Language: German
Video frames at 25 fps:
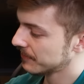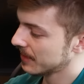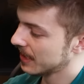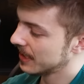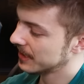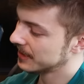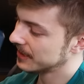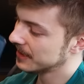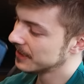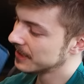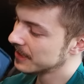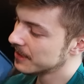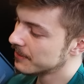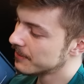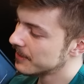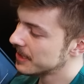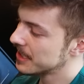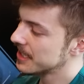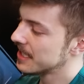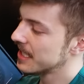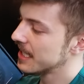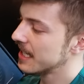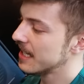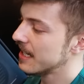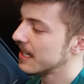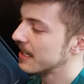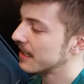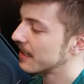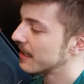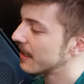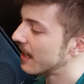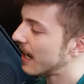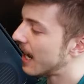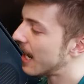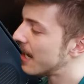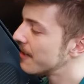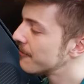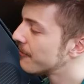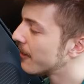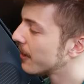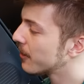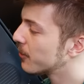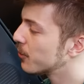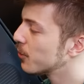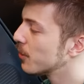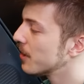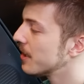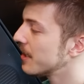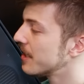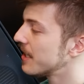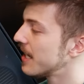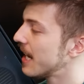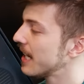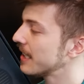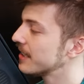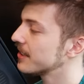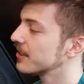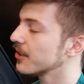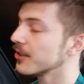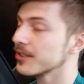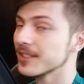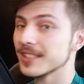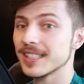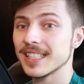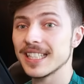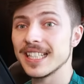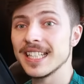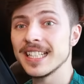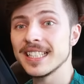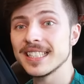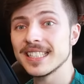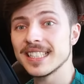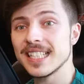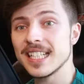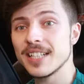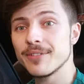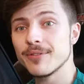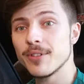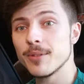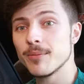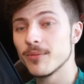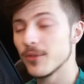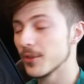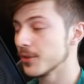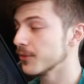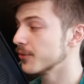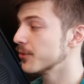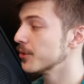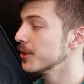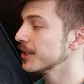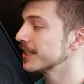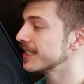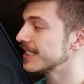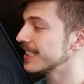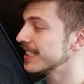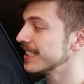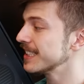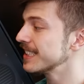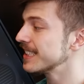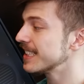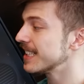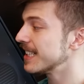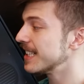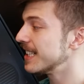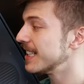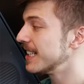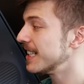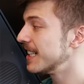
Es ist nämlich der Alpha Cool Nexus XT45